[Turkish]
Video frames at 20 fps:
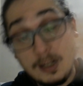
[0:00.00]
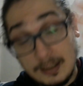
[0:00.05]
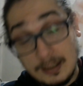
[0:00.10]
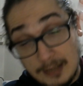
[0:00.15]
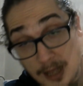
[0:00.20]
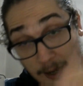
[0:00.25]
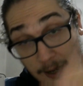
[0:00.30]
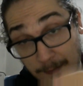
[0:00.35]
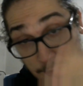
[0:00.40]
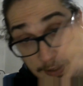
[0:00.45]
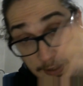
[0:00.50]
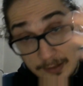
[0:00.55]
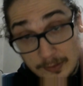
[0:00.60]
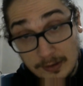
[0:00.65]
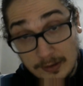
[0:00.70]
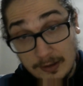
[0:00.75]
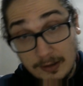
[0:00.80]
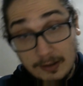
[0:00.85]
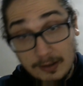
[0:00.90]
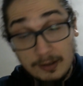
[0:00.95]
Daha
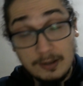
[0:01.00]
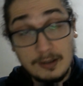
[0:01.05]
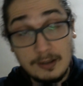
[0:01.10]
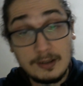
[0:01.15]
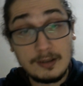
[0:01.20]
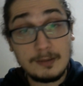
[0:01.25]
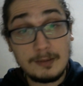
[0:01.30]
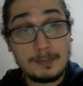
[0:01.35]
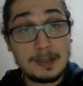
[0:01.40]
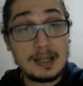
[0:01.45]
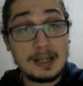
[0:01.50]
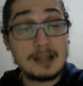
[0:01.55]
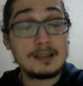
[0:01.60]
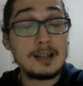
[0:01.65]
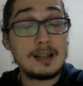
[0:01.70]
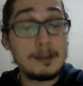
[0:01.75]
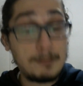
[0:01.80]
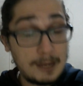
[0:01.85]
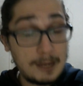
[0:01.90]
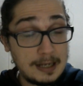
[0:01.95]
farklı e,
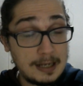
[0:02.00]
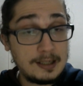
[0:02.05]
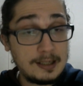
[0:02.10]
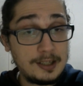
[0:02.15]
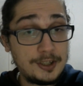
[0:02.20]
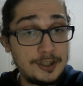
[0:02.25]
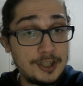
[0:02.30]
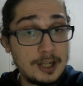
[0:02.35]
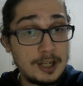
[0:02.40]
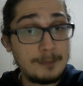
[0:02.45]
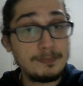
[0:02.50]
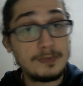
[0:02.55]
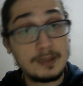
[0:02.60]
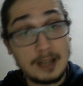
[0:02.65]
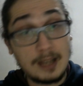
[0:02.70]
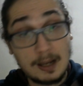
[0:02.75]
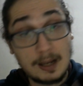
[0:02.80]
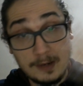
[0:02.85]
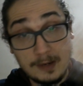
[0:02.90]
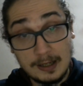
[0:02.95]
planlar belirleyeceğim.
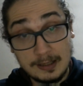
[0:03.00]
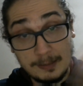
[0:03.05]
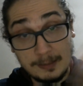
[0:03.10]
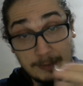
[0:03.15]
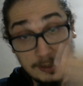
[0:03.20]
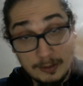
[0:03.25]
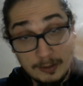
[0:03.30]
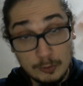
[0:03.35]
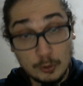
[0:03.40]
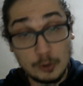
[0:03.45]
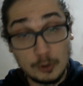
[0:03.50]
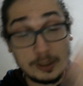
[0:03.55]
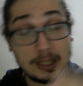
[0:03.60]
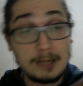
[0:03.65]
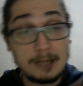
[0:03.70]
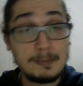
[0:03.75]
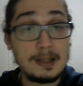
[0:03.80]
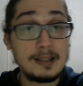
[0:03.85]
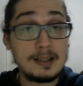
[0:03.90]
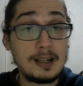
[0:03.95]
Daha farklı bir
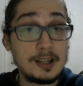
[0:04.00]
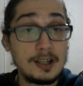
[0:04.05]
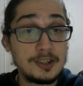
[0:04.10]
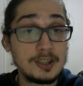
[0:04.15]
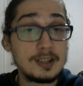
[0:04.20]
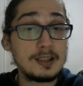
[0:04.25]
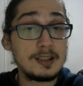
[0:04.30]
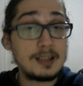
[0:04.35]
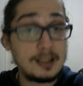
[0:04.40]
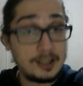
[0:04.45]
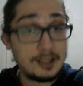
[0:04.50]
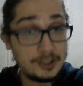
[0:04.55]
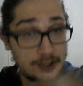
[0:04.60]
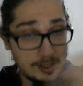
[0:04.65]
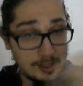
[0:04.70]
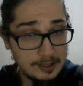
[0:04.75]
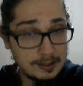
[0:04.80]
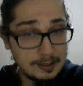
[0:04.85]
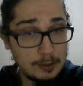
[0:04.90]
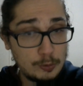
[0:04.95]
sosyal medya açısından da
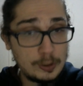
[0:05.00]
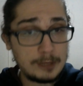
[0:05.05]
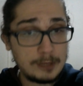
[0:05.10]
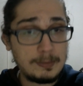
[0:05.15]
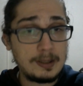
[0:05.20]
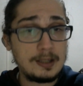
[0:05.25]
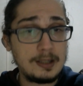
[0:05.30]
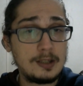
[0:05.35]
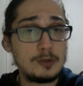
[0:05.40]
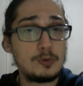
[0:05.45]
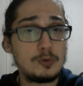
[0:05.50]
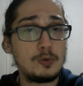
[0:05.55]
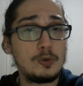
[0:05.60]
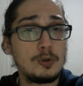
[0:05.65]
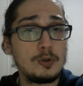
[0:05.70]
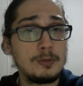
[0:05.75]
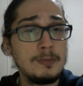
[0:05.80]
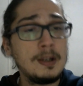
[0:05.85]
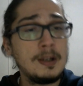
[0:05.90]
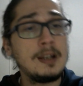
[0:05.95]
içerikler üretmek
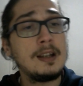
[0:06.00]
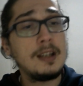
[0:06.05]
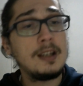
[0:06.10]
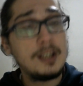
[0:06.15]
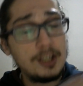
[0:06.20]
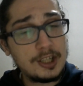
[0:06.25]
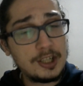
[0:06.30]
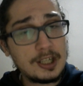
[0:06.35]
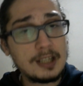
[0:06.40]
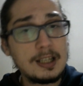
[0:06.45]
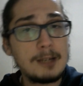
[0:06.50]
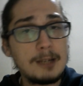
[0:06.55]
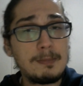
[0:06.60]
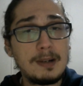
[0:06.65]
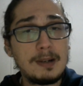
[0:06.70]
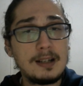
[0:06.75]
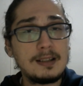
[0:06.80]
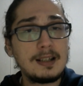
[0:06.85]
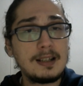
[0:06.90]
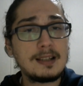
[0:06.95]
istiyorum. İnşallah
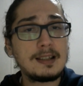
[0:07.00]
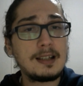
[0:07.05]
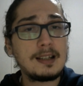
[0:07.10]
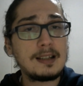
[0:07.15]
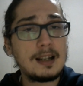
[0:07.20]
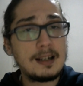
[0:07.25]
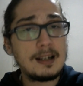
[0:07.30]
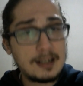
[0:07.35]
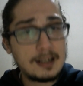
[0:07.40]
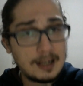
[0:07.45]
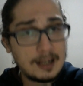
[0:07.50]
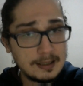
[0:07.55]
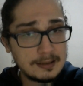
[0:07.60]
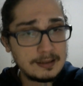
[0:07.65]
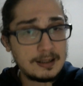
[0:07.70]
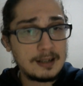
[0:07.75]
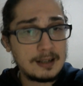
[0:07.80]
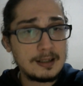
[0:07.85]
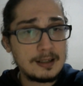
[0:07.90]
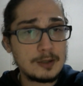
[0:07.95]
bana desteklerle,
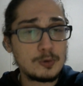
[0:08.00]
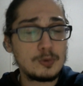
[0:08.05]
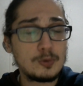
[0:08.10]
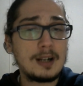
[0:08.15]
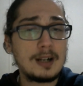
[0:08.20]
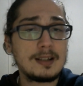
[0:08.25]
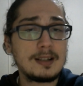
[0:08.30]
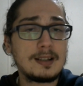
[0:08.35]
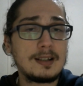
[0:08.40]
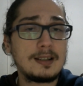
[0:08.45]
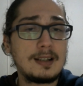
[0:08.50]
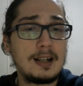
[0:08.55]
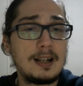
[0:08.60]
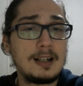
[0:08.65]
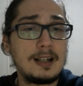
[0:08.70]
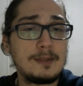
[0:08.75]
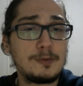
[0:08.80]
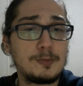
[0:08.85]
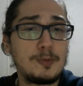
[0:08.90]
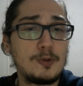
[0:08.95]
katkılarla sunarsınız
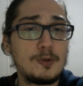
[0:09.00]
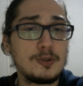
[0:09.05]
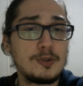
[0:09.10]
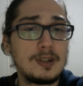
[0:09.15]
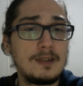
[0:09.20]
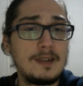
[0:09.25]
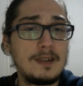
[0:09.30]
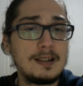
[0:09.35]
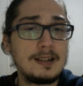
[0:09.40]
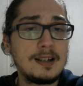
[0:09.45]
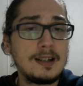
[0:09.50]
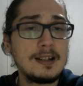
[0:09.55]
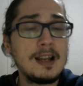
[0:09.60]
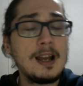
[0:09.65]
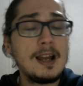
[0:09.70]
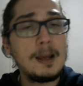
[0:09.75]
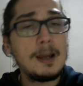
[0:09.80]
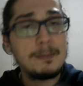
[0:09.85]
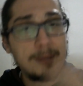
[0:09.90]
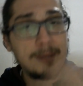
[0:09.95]
değerli futbol severler.
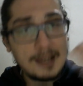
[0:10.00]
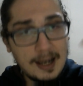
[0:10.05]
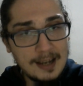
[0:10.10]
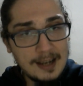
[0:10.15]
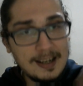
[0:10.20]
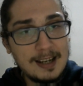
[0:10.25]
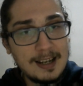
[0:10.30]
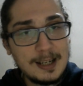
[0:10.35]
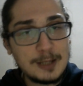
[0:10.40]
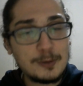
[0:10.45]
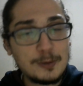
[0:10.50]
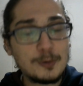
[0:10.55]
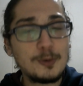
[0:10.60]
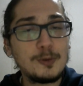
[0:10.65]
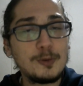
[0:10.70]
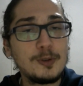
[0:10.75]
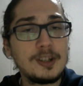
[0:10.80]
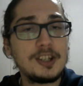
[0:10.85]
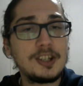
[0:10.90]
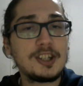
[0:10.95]
Bir hayale
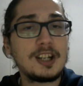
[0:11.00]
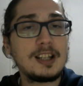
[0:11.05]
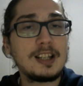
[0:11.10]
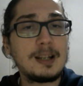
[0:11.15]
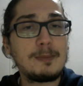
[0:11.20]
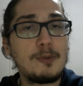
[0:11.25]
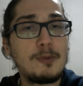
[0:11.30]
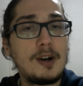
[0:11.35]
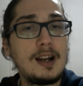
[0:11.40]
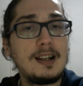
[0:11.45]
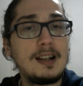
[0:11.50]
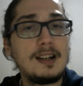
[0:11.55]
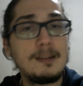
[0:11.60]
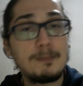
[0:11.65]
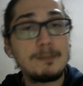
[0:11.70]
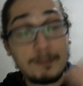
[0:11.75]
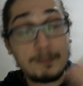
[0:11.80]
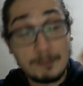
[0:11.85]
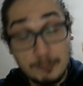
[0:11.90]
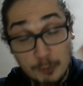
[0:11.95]
tutunduk. İnşallah bu hayalin
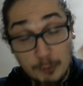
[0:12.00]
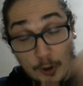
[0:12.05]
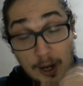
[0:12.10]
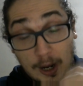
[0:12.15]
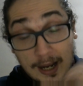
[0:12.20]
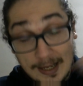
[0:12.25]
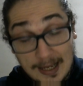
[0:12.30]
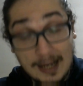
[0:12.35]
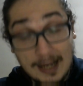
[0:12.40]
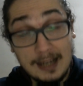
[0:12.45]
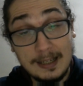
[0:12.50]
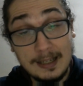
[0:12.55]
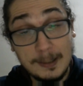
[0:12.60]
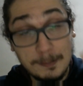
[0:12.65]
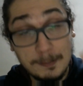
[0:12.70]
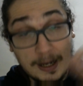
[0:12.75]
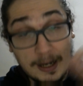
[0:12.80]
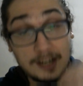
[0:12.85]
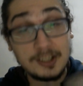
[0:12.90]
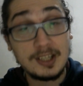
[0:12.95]
bu hayalin
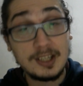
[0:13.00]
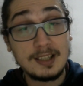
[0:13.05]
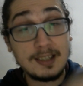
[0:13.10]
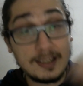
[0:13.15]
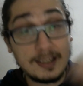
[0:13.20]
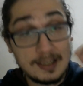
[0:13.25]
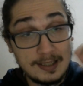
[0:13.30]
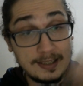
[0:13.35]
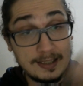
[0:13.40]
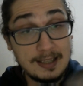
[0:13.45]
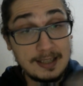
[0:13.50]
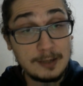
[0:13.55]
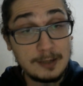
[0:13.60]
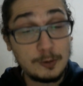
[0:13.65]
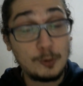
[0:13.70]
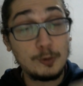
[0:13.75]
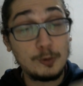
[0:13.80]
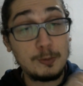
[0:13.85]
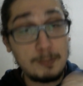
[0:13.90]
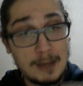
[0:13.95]
parçası sizler de
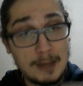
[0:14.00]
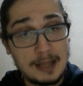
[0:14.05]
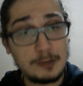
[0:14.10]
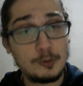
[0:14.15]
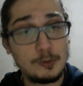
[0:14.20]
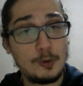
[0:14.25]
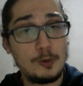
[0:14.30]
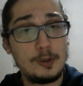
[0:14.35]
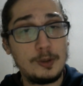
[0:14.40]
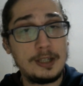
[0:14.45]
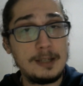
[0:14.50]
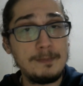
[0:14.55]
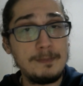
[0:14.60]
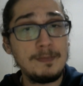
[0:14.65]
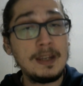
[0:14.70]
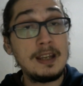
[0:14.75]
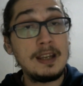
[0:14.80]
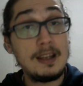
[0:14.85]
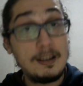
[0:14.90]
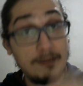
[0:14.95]
olun ben de olayım
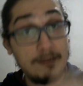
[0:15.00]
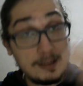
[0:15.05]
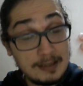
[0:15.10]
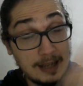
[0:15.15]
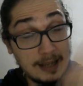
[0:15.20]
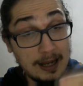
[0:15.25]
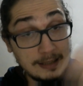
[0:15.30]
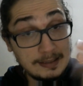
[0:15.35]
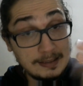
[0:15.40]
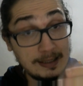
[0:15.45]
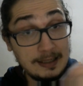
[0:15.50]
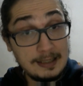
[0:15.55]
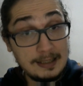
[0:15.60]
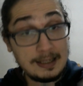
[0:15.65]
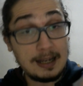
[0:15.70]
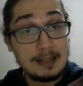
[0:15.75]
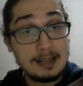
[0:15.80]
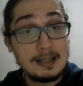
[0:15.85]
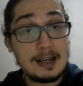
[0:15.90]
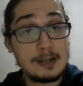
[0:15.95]
ve daha da iyi
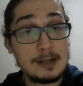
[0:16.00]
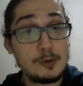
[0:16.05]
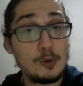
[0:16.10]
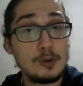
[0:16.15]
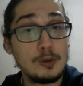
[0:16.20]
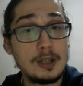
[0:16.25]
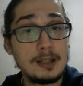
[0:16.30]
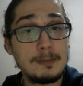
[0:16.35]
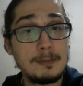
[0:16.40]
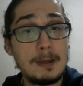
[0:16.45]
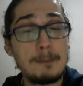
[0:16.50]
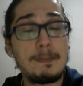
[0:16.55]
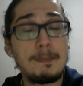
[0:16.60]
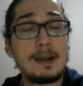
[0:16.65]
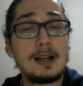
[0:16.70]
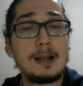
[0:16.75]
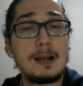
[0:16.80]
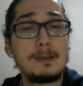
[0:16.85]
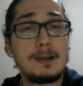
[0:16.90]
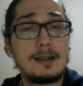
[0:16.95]
yerlerde olalım hep
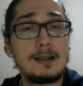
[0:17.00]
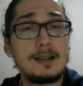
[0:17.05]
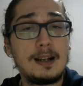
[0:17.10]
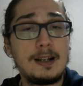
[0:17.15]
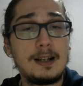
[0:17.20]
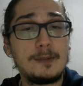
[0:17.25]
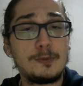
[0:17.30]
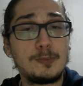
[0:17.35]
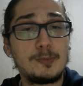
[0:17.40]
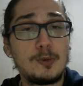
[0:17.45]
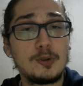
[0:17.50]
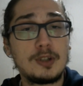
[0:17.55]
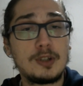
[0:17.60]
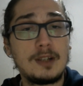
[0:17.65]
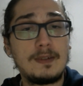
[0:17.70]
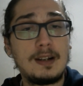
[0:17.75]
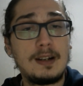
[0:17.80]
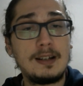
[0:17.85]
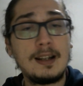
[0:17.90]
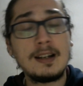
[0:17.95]
beraber değerli futbol
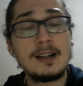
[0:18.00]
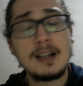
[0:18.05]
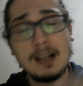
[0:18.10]
severler.